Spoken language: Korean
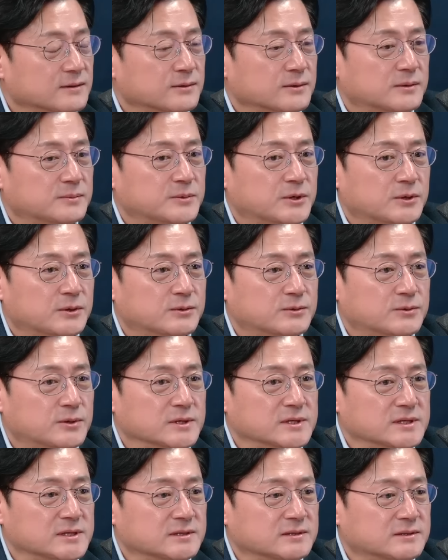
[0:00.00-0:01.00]
또뭐
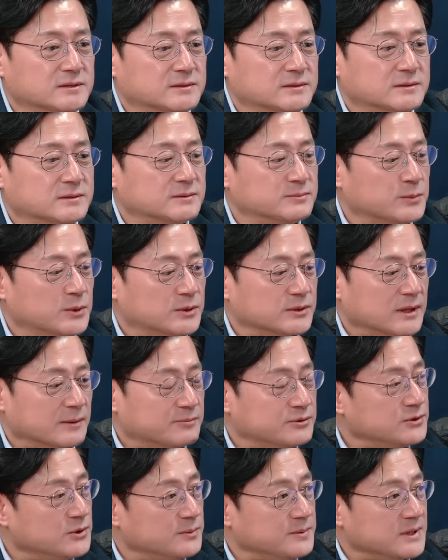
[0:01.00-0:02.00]
우원식은 뭐
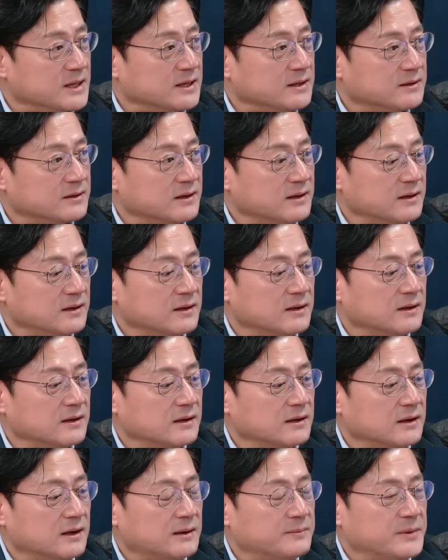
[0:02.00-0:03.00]
나쁜 놈이다
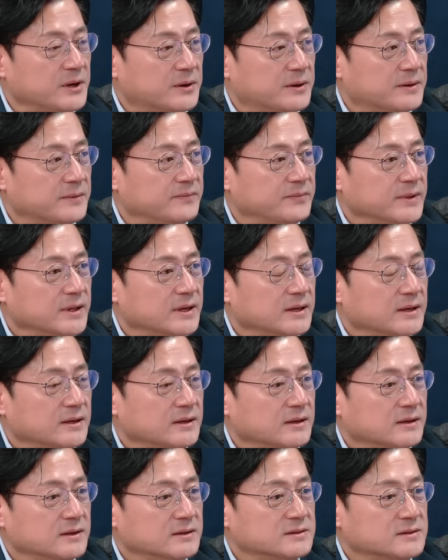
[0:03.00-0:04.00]
이렇게 예. 하면
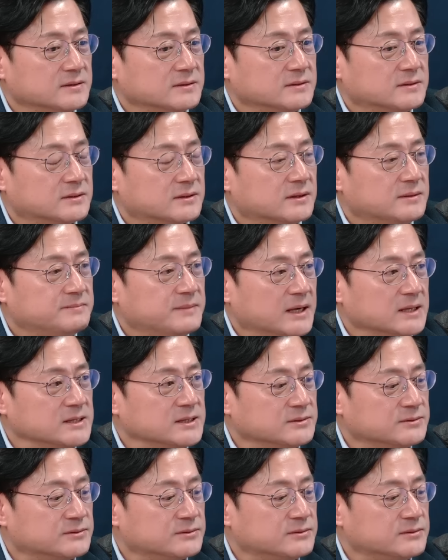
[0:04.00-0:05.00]
예. 저는 그런
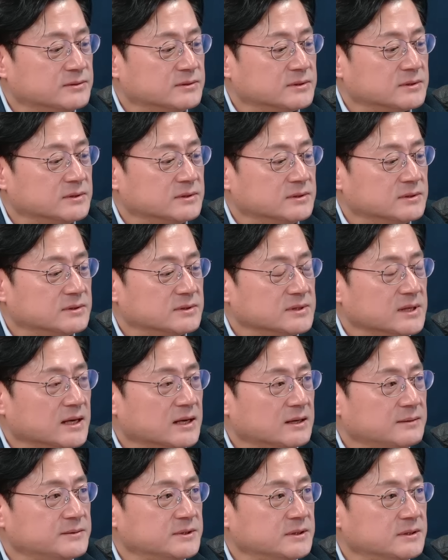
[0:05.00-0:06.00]
방식으로 그
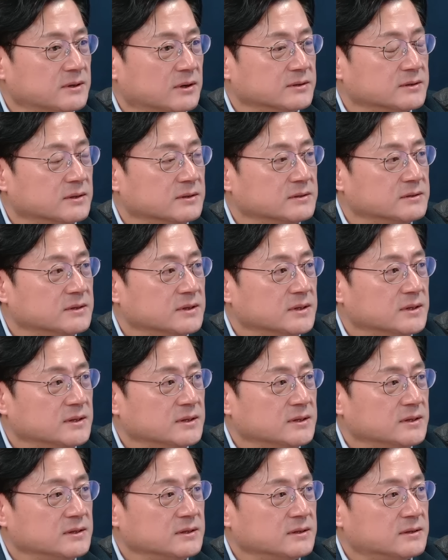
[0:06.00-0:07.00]
사람을 어떤
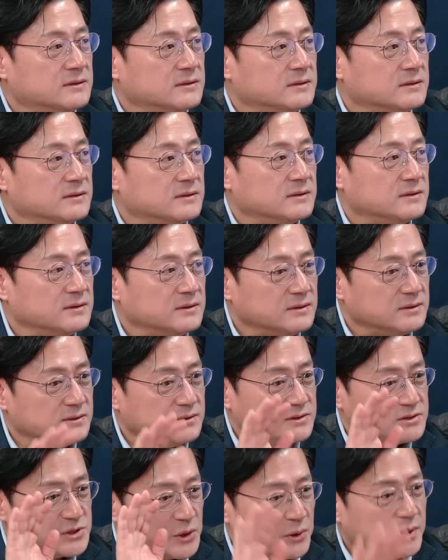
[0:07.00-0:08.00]
그
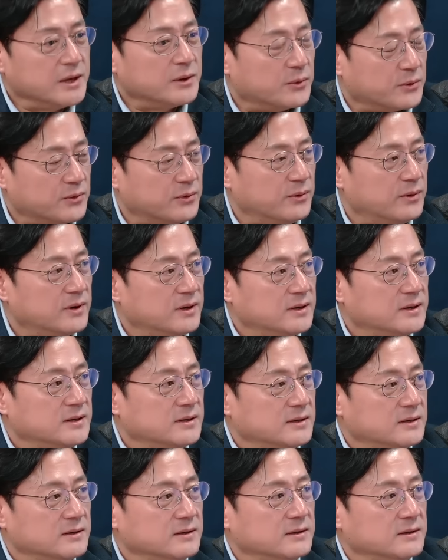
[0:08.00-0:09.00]
정해놓고
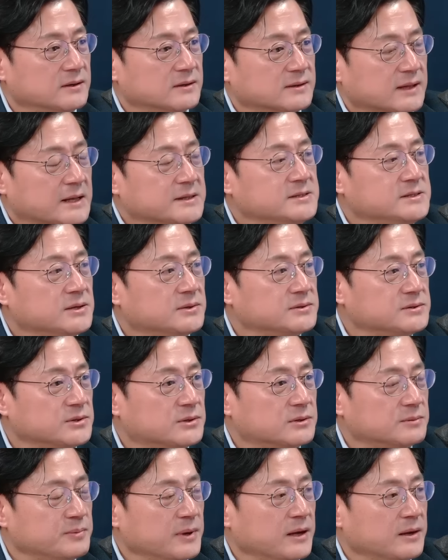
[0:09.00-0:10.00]
네. 어,
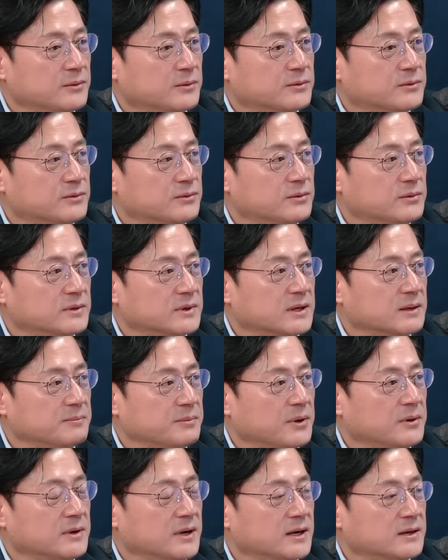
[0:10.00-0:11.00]
단정적으로 해놓고 이렇게
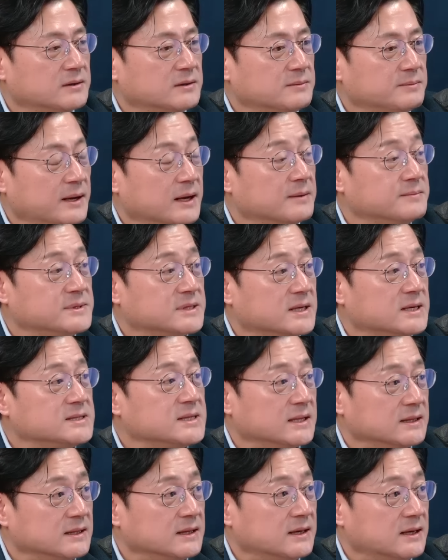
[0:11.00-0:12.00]
평가하는 건
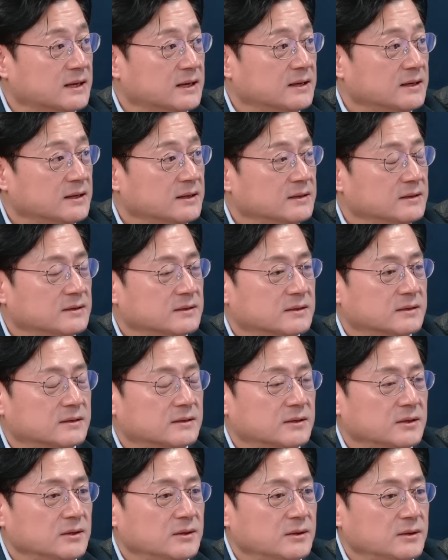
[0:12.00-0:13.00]
바람직하지 않다. 음.
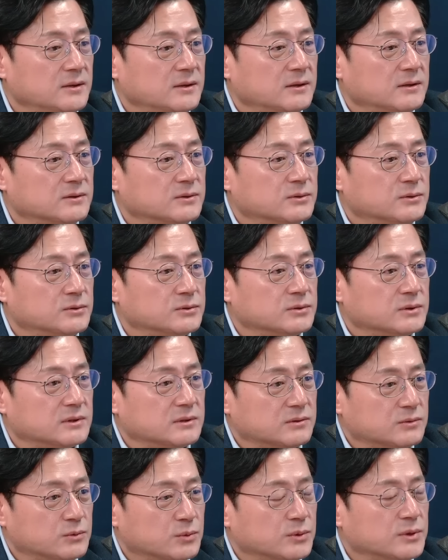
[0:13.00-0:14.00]
그러니까 그
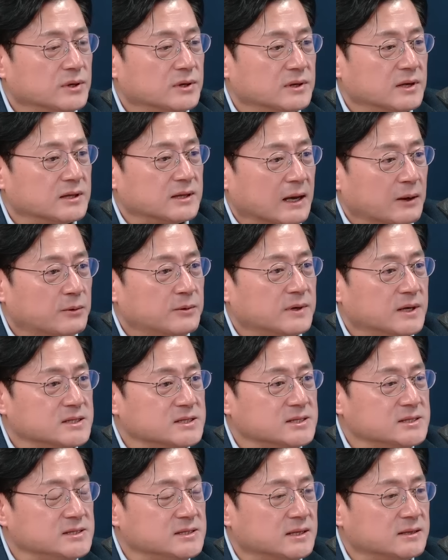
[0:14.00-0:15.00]
도리어 이렇게 당원과
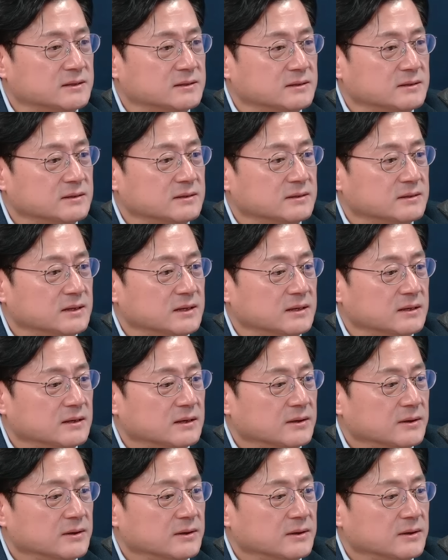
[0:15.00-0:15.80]
지지자들이